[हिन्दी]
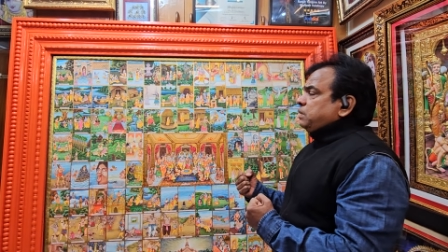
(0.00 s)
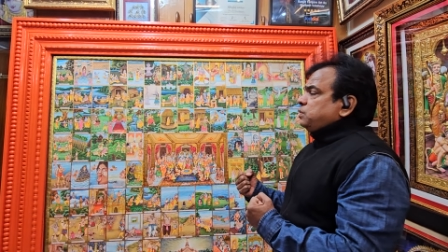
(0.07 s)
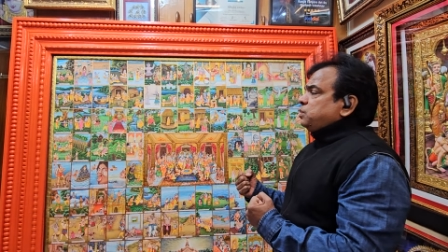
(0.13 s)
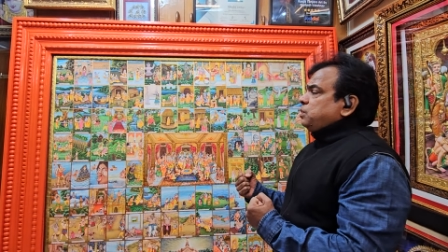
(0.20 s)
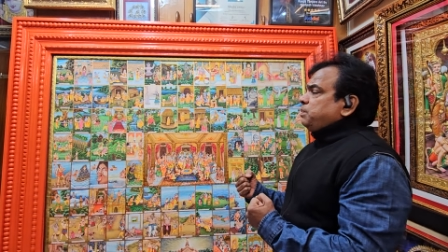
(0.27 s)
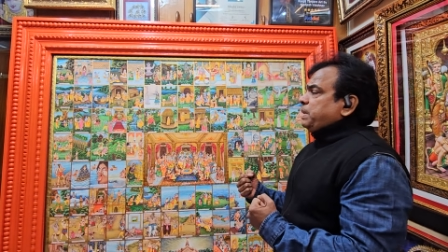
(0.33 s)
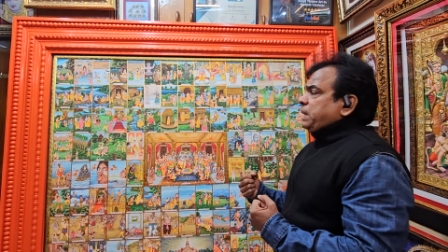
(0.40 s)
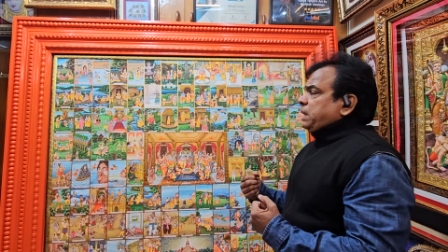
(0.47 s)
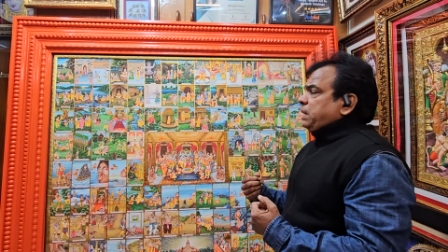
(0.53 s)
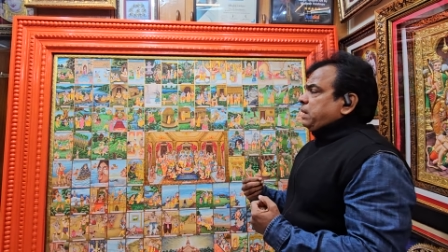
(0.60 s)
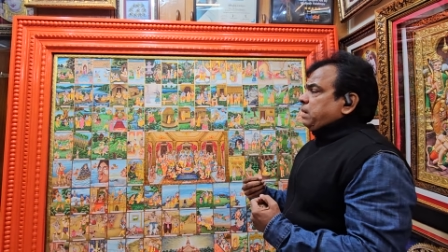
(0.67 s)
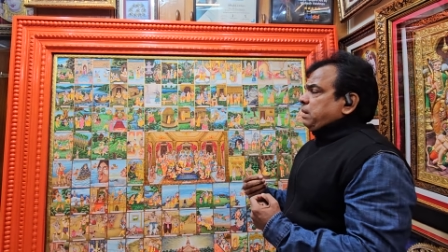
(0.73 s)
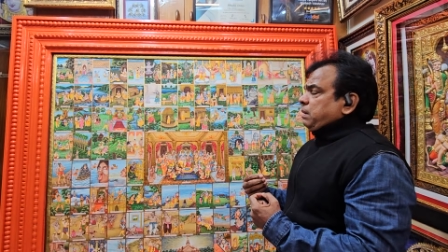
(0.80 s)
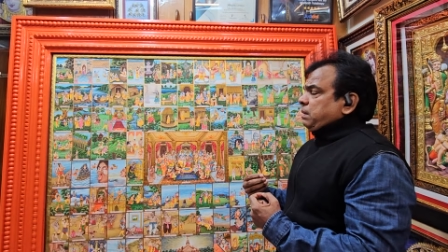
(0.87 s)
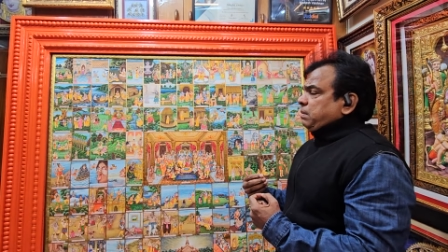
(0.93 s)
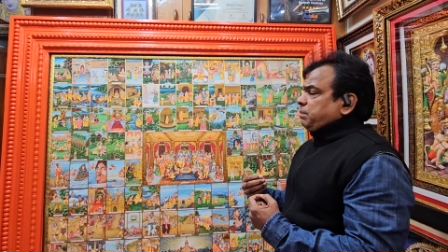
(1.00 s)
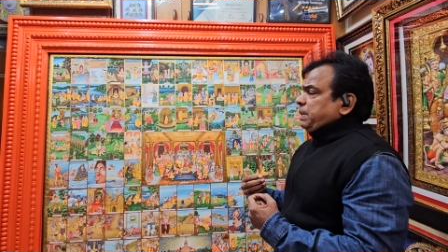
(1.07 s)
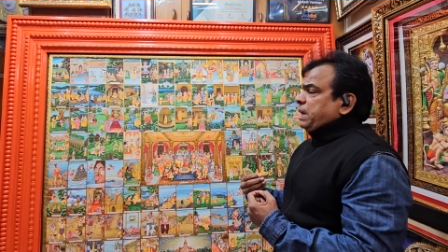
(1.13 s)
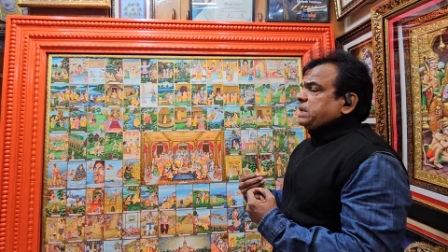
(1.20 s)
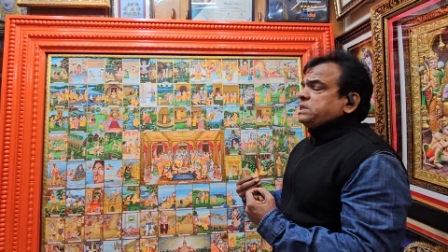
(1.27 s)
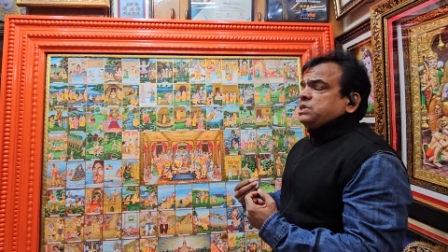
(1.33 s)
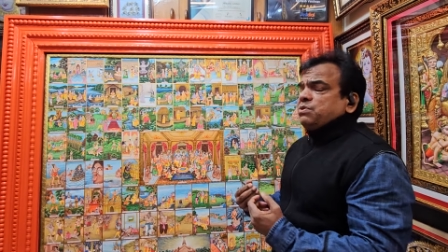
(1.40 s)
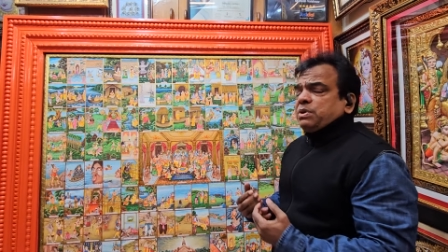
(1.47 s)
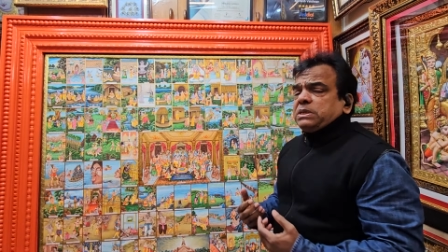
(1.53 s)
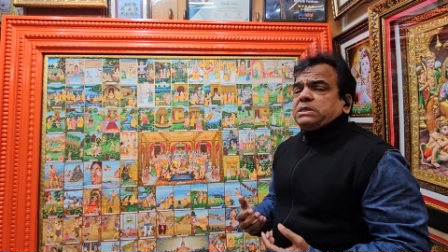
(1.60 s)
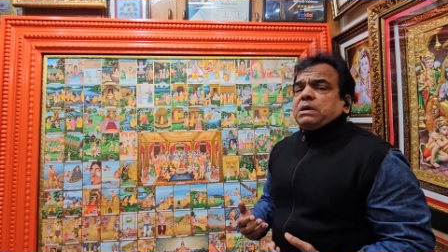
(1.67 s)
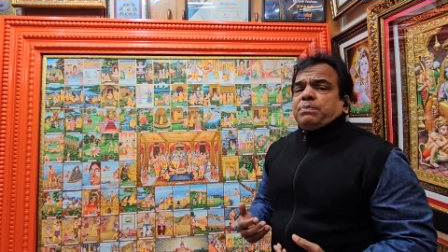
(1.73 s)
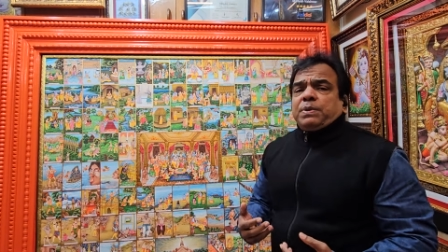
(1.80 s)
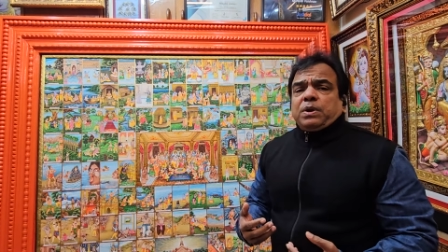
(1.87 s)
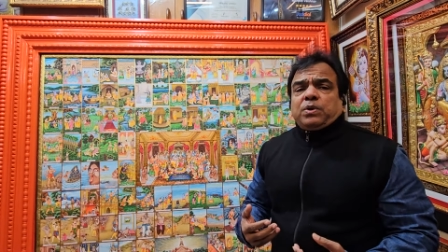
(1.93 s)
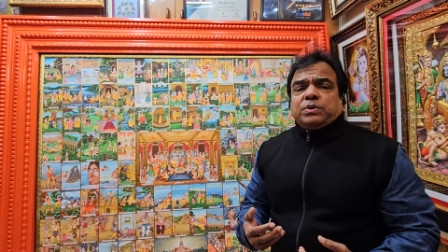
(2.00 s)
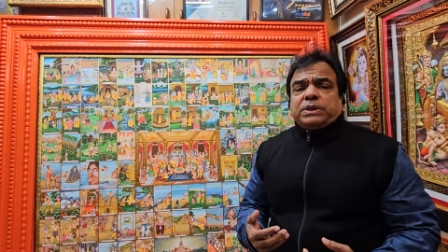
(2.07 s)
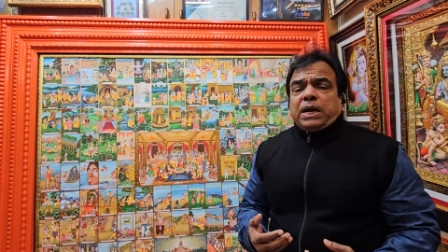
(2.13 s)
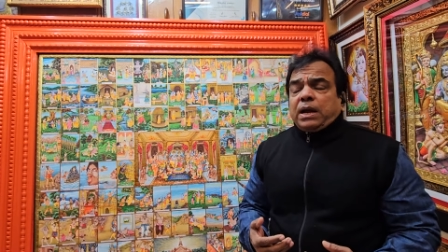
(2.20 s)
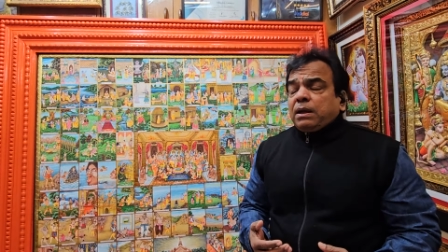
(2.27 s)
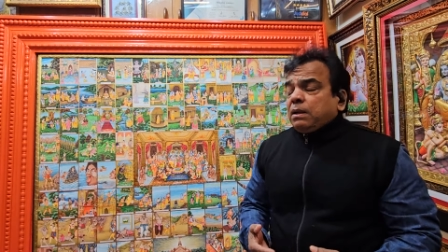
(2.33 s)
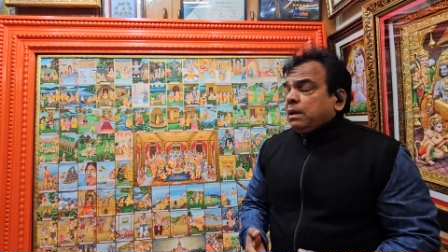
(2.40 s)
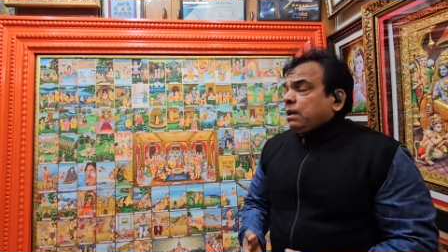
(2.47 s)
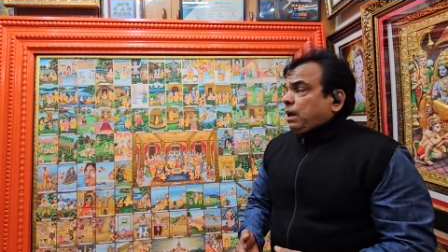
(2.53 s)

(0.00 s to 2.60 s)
जो मैंने मेरा जीवन सफल हो जाए